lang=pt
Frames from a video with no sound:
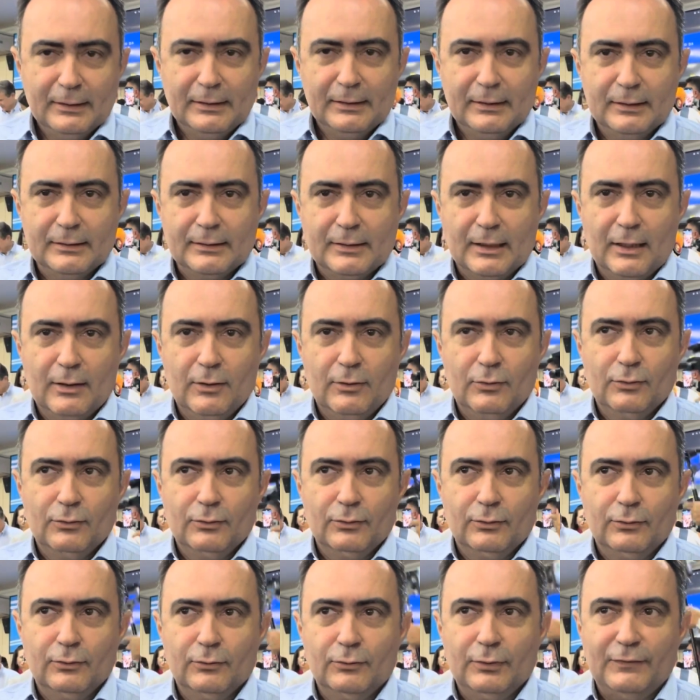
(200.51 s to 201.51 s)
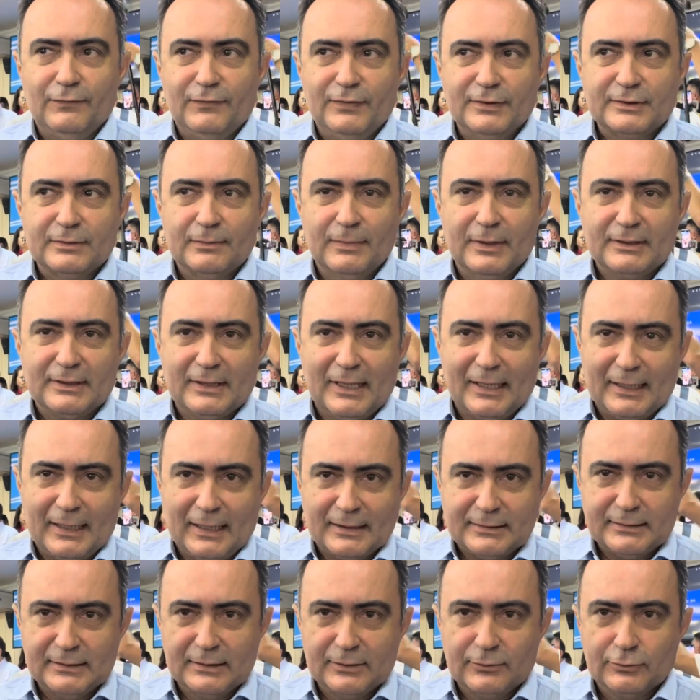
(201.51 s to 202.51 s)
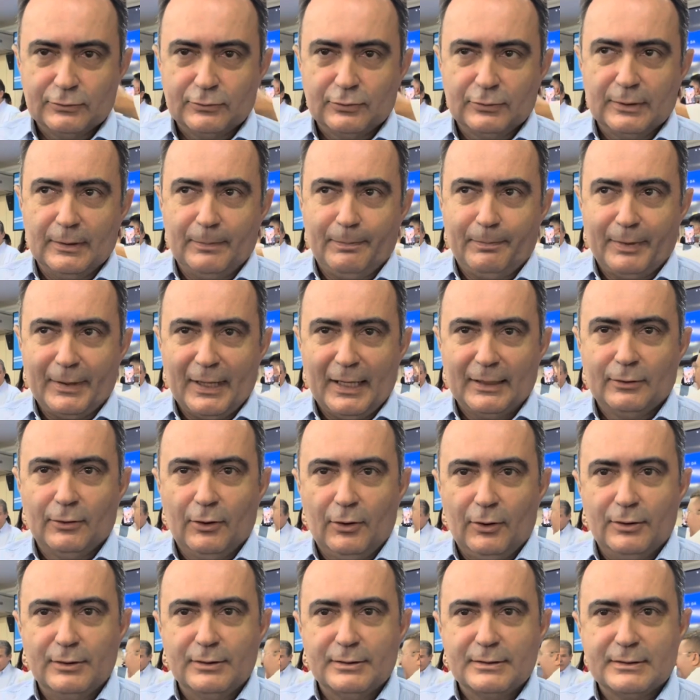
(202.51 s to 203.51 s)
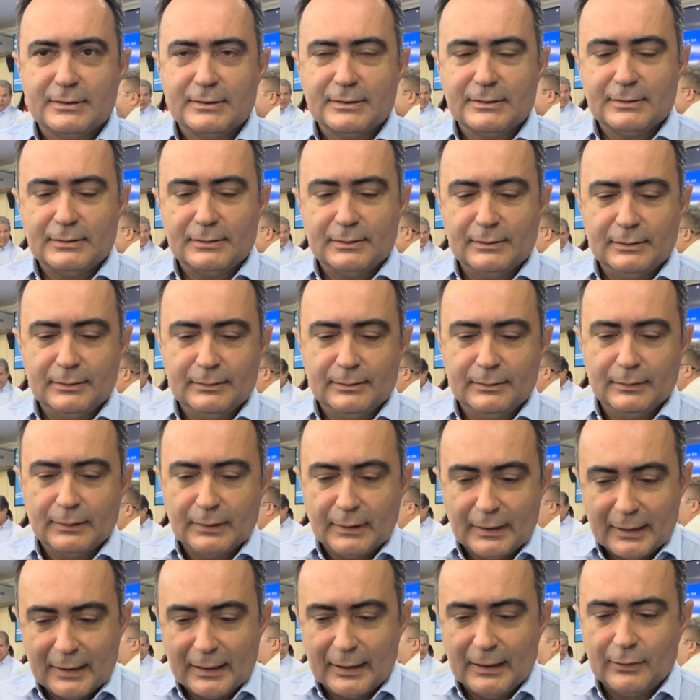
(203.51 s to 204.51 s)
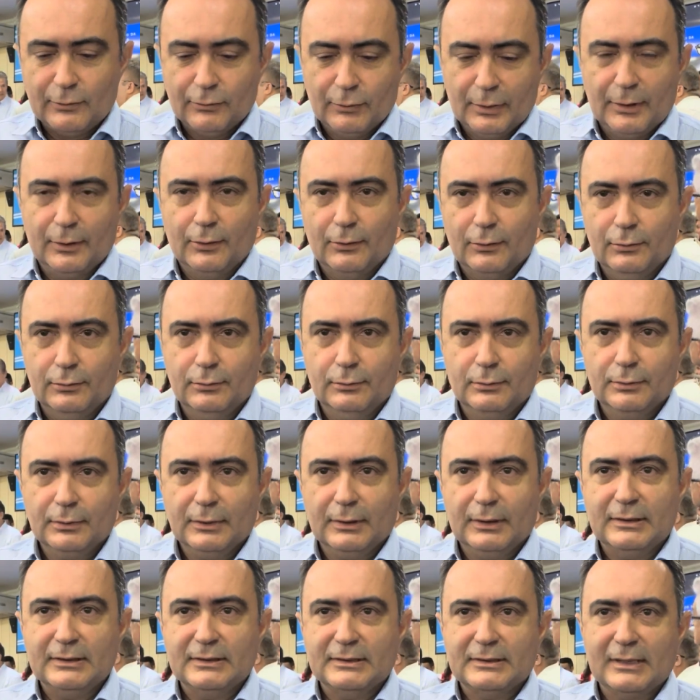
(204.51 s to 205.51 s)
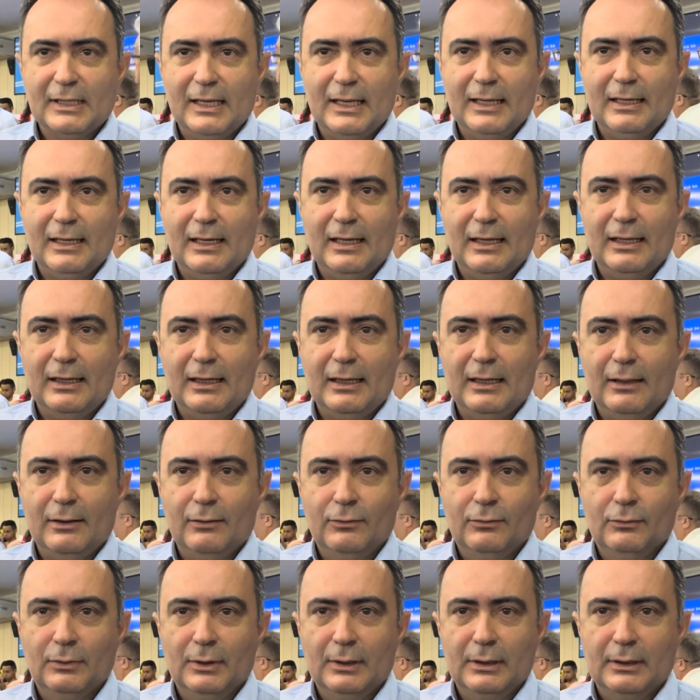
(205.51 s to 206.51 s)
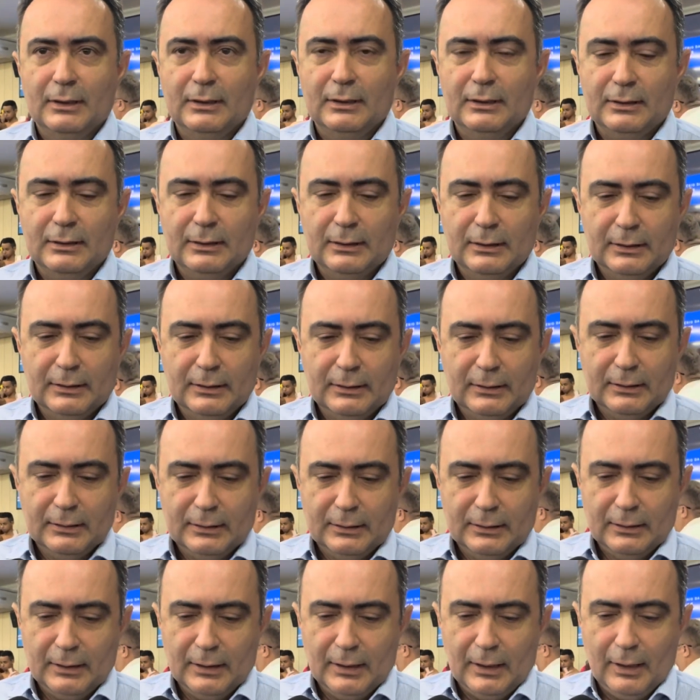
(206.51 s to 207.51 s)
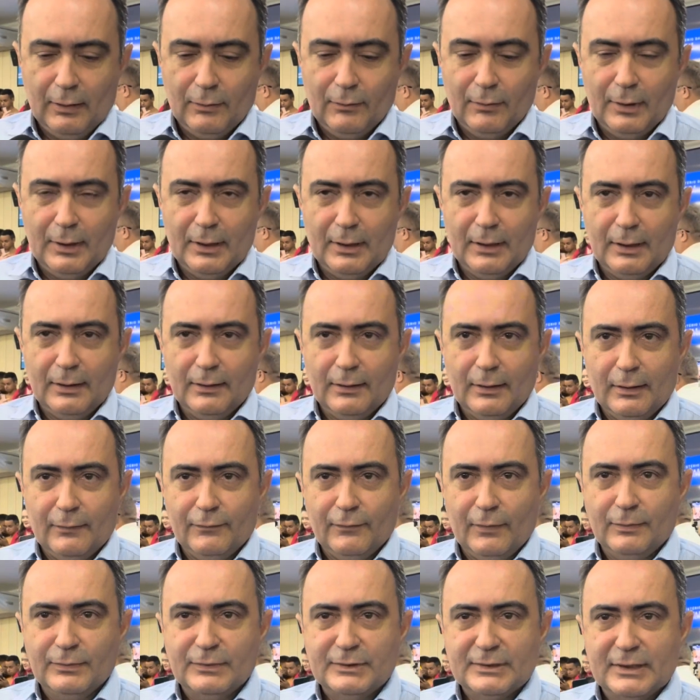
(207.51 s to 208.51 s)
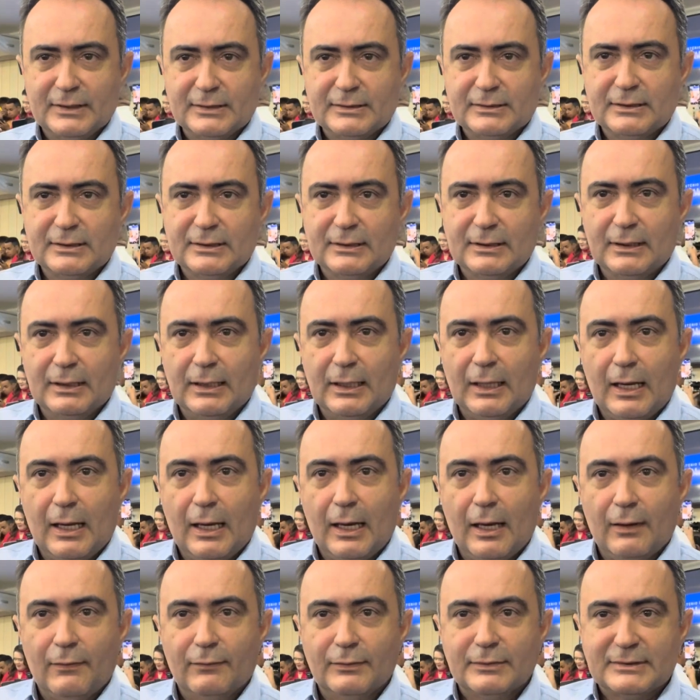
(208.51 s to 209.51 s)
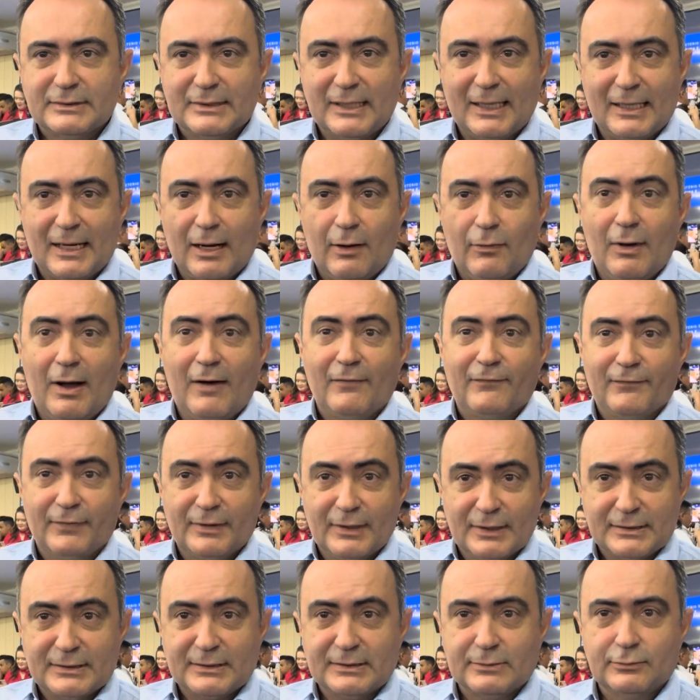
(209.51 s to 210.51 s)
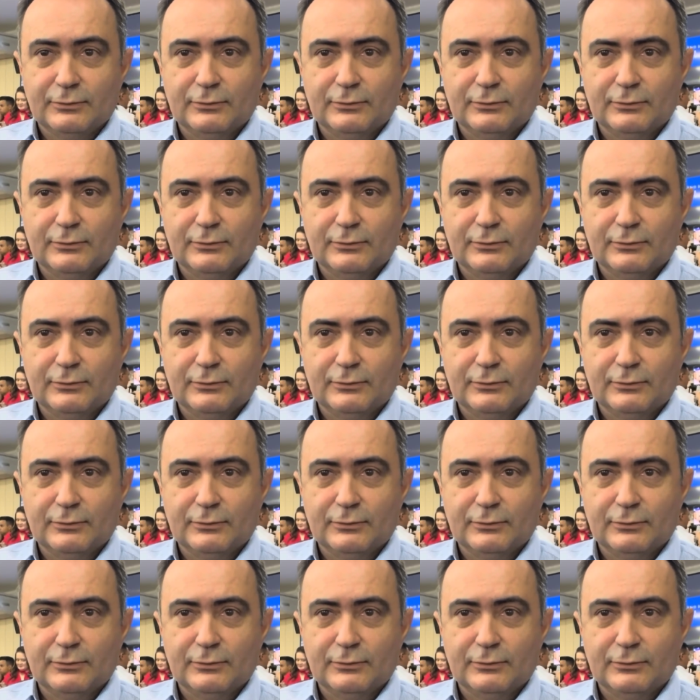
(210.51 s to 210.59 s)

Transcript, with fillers: Então, o investimento na agricultura para nós, creio eu, que é, é, é, uma, é uma, vamos dizer assim, será um avanço